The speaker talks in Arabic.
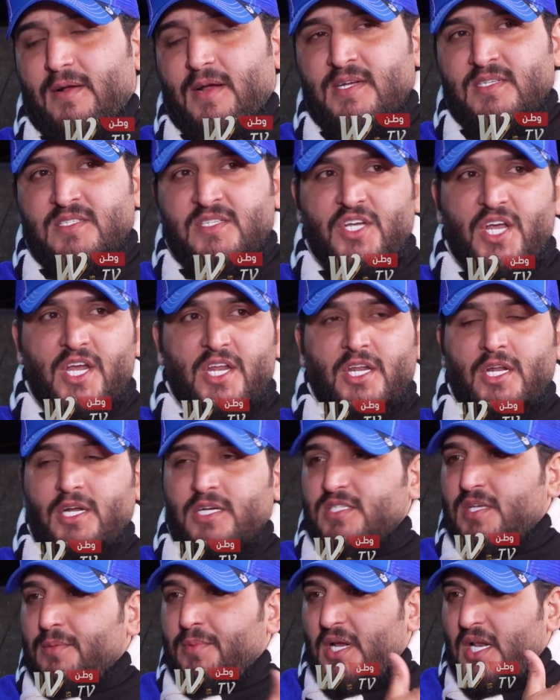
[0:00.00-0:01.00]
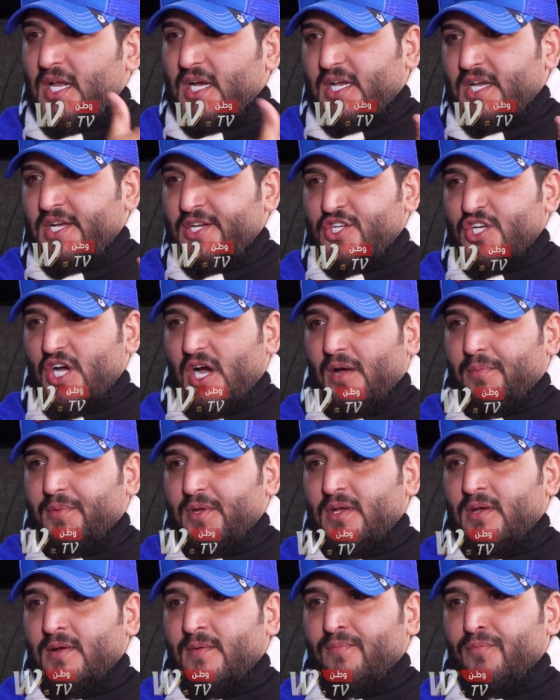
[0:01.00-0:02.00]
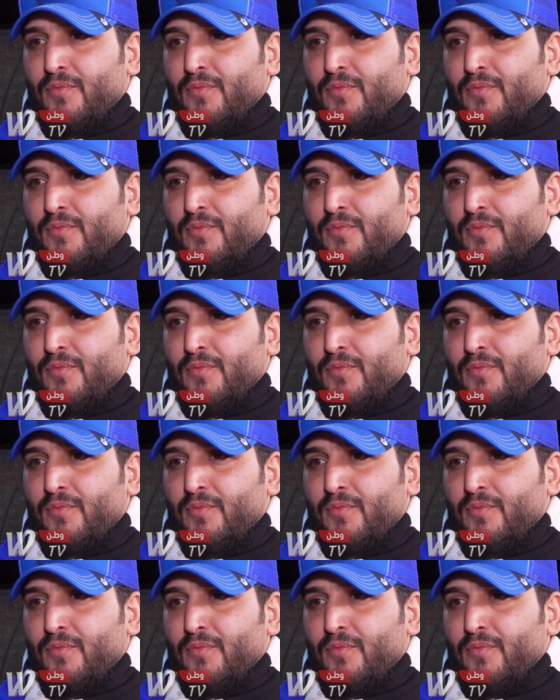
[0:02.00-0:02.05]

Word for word: الزين ينحسب لك ايجابي